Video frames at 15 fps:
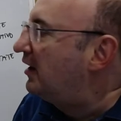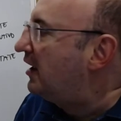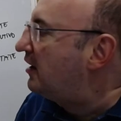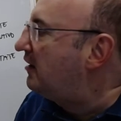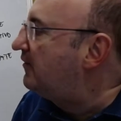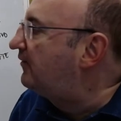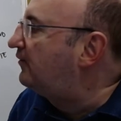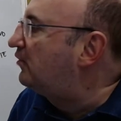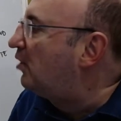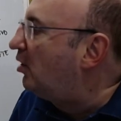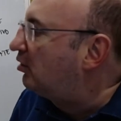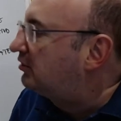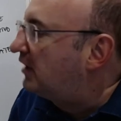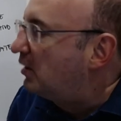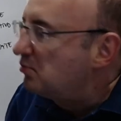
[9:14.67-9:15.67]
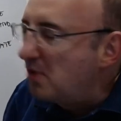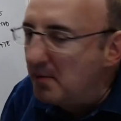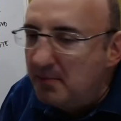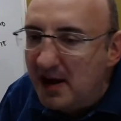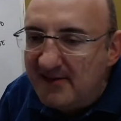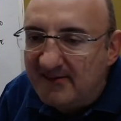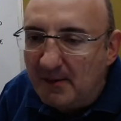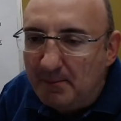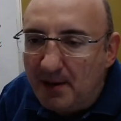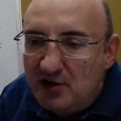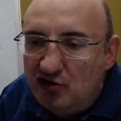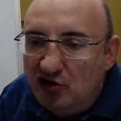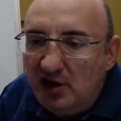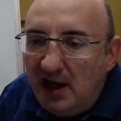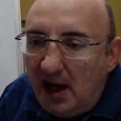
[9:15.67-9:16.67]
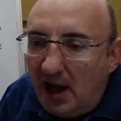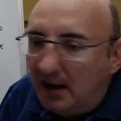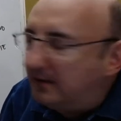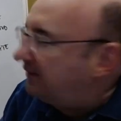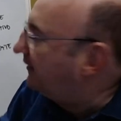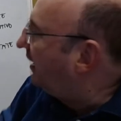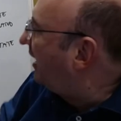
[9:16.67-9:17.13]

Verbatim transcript: Aristotele una mezza paginetta